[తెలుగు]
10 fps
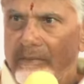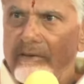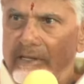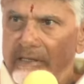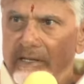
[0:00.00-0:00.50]

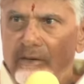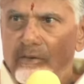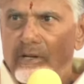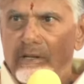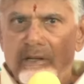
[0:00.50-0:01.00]
మేమందరం
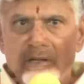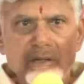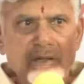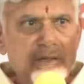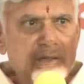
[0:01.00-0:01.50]
కూడా
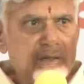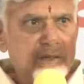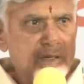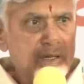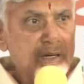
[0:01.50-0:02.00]

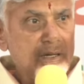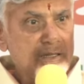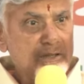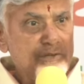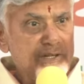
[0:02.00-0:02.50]

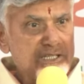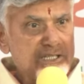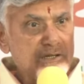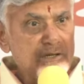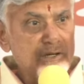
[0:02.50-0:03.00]

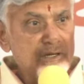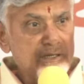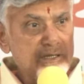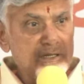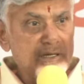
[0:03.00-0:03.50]
రాగద్వేషాలకు
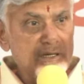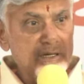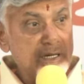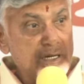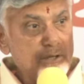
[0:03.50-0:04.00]

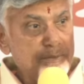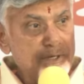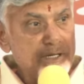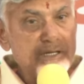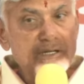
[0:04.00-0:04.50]
అతీతంగా రెండు
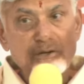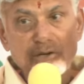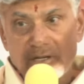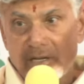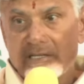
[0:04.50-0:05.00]

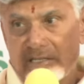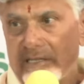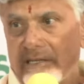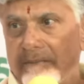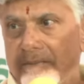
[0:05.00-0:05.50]
పార్టీలు
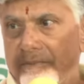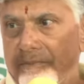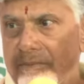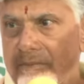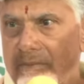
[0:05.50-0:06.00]
కలిసి
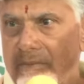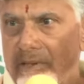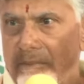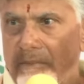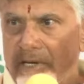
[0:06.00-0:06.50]

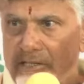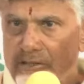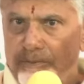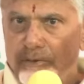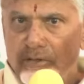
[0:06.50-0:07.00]

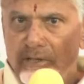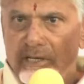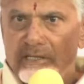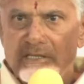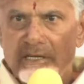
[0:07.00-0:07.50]

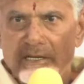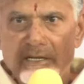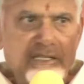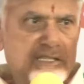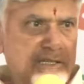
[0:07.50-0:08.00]
మనస్ఫూర్తిగా
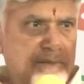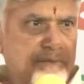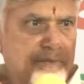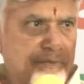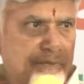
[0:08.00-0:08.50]
సహకరించి
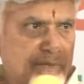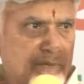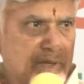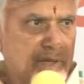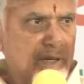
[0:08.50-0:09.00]

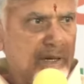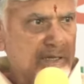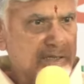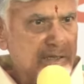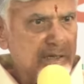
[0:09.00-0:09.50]
ఈ
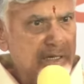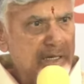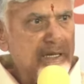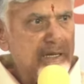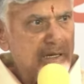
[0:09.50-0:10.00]

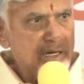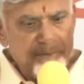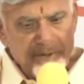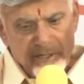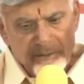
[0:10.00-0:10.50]
రాష్ట్రాన్ని
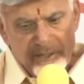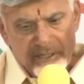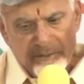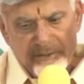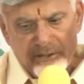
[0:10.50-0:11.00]
కాపాడే
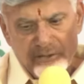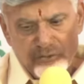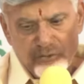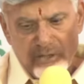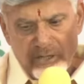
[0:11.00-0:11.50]
బాధ్యత మేము
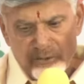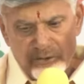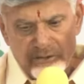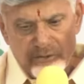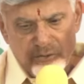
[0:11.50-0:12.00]
తీసుకోవాలనే
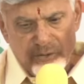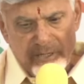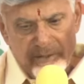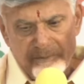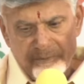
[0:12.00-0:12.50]

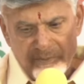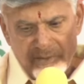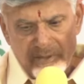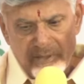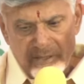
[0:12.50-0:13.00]
ఉద్దేశంతోనే
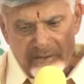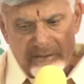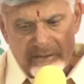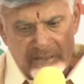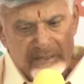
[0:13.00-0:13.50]
ఈ
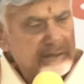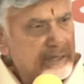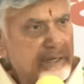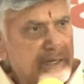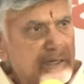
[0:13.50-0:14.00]

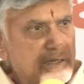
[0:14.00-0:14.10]
ఎక్సర్సైజ్కి